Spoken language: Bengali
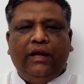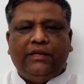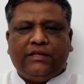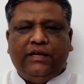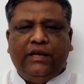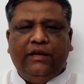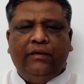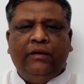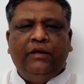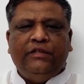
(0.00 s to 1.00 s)
আজকে
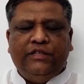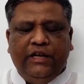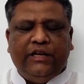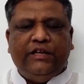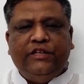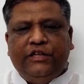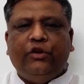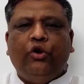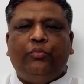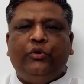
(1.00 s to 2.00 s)
সিলেটের সিটি
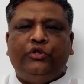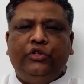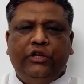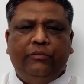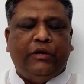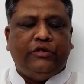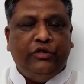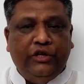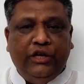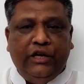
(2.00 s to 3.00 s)
কর্পোরেশন নির্বাচন
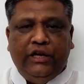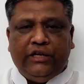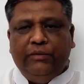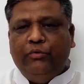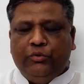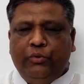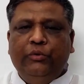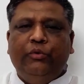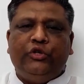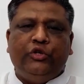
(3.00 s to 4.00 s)
নিয়ে একটি মত
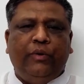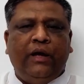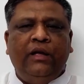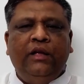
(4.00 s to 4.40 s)
বিনিময় সভা